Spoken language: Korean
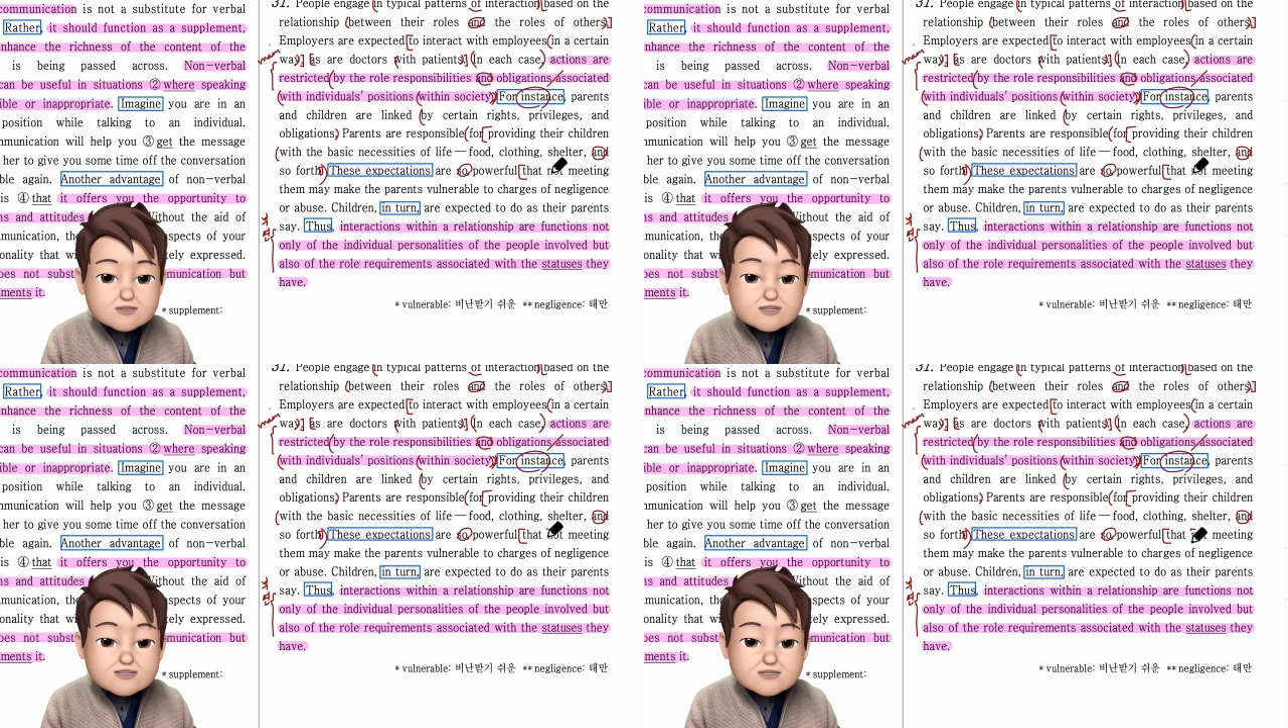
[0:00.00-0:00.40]

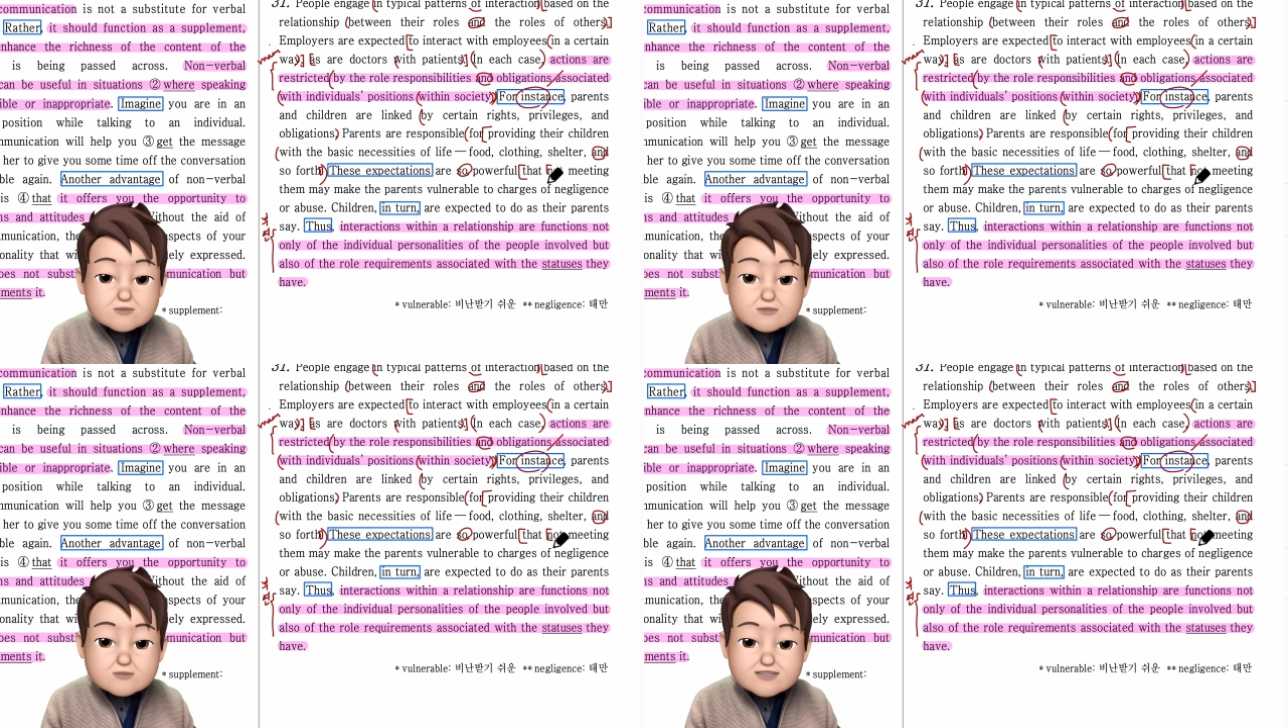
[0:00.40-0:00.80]

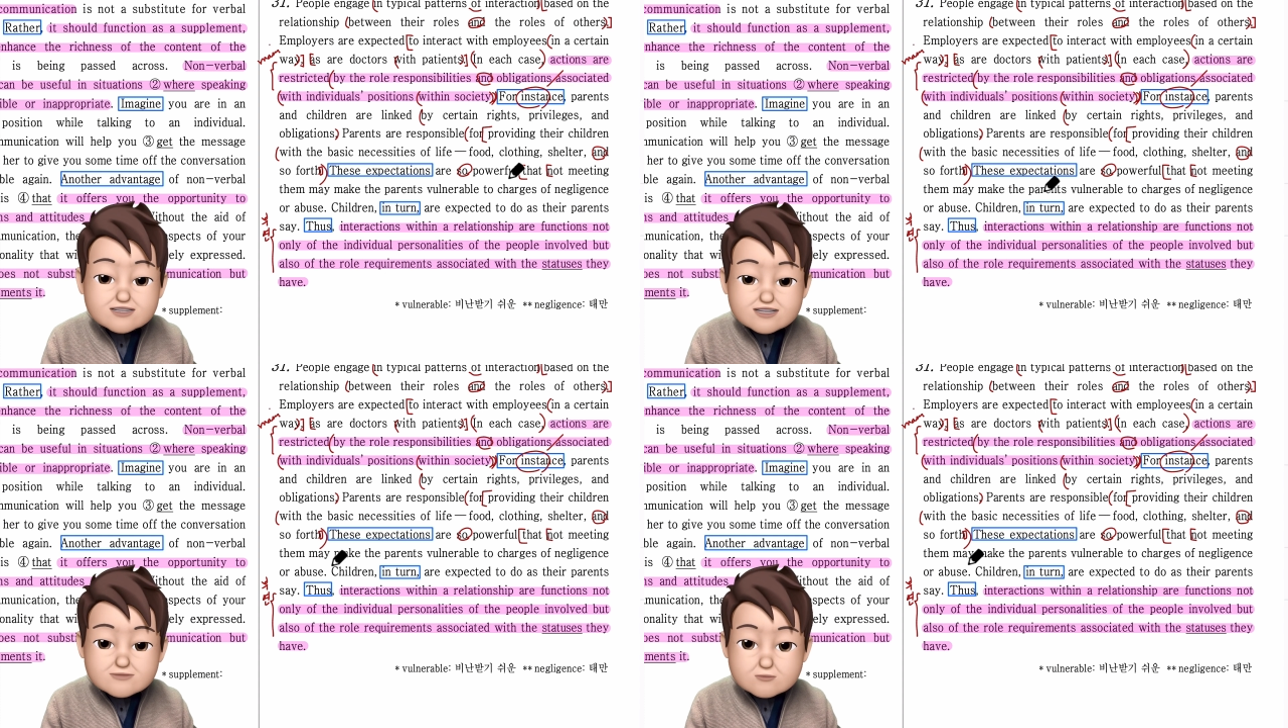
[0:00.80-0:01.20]
그것들을
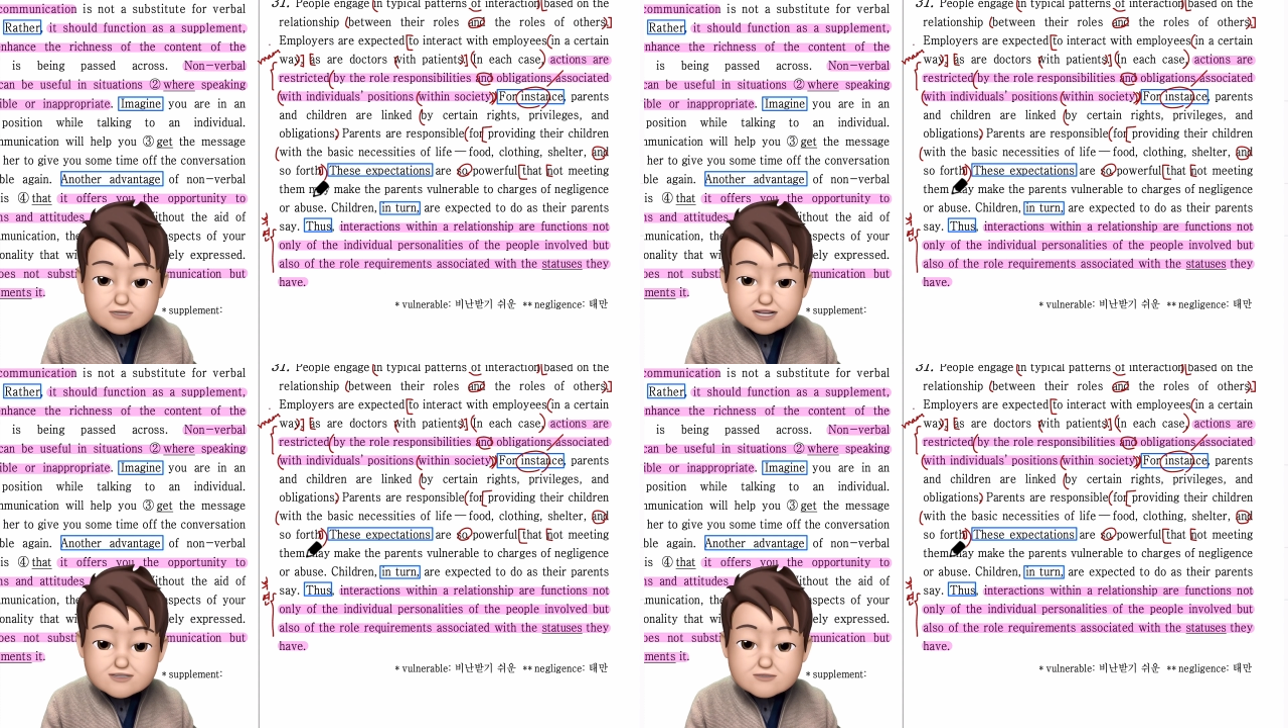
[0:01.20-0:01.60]

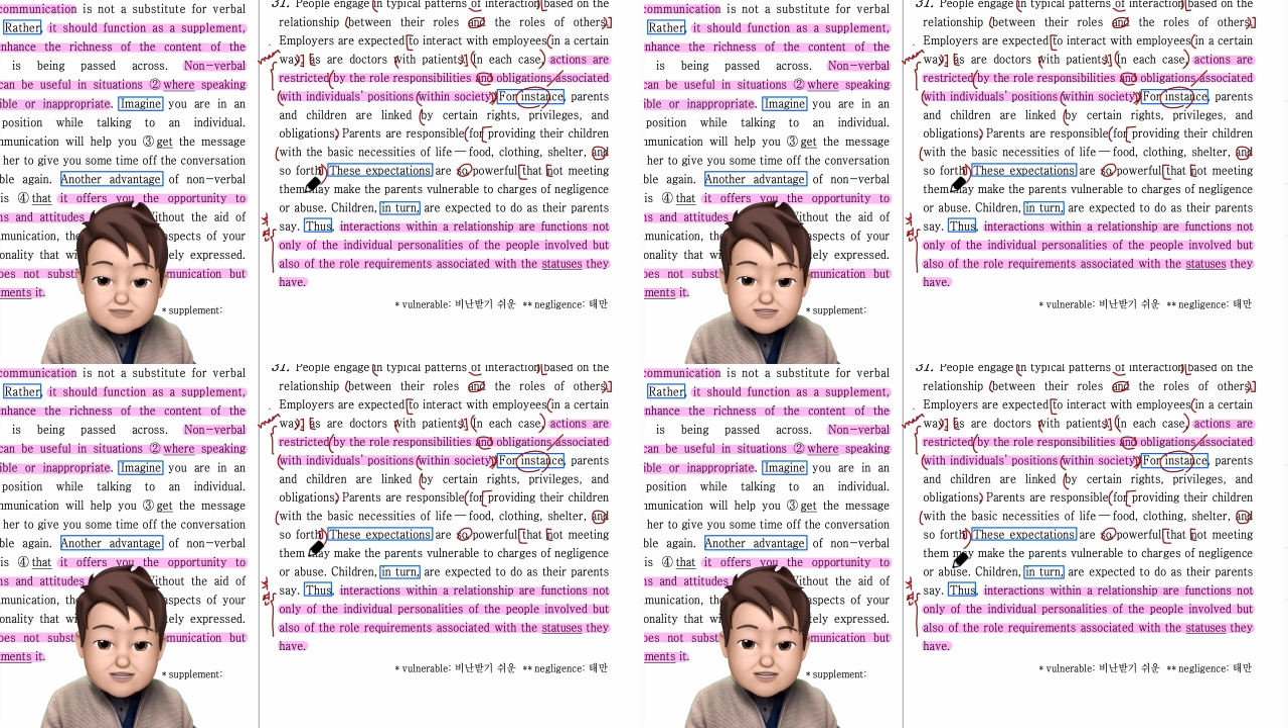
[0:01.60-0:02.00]
충족시키지
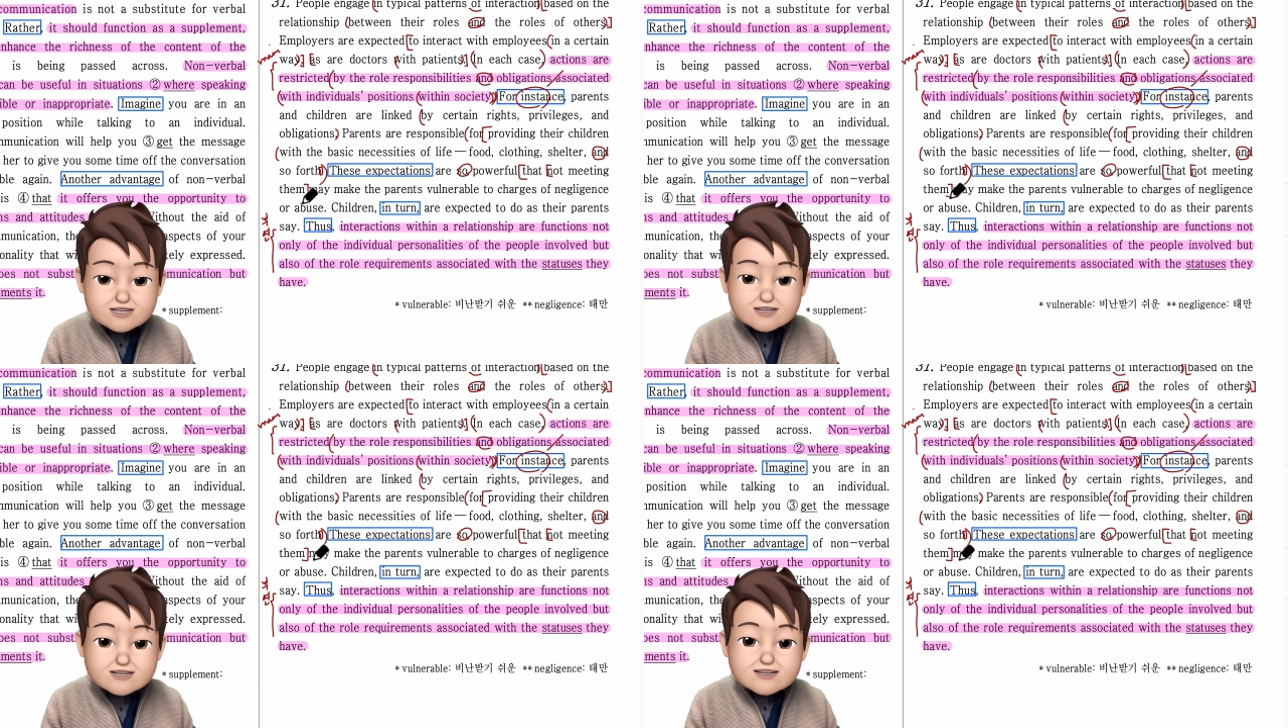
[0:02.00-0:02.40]
못하는
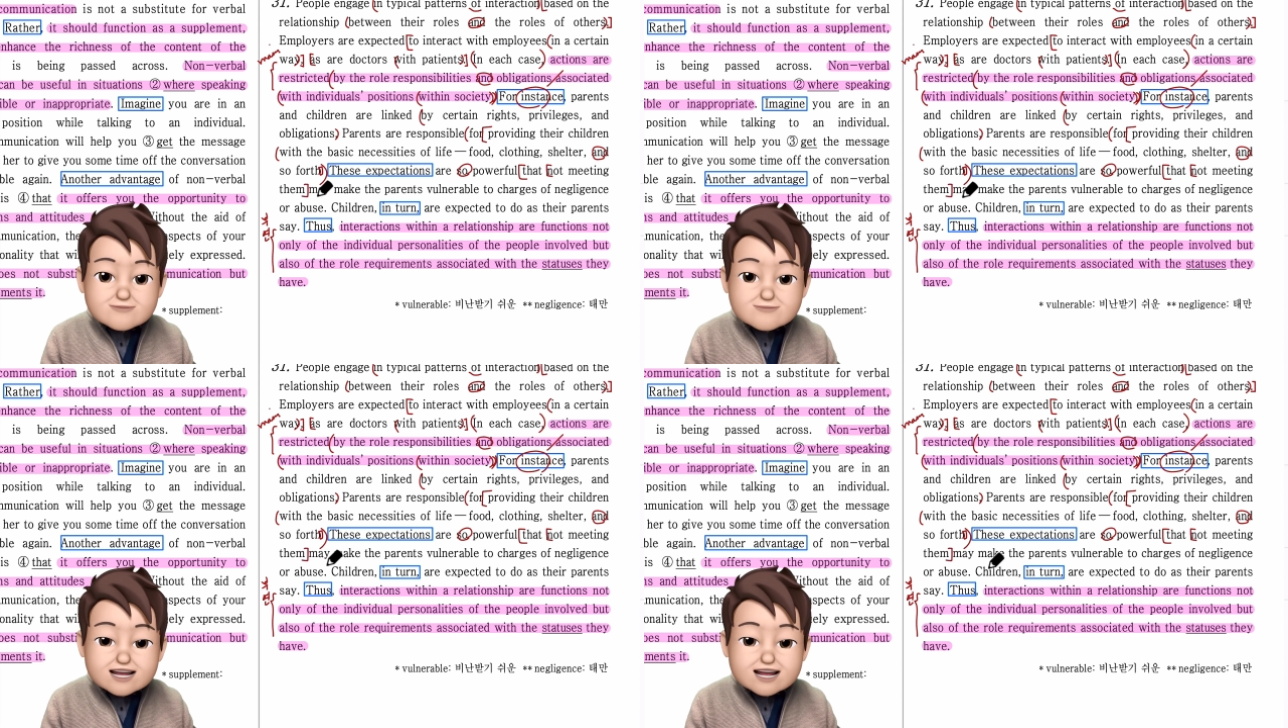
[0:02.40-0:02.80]
것이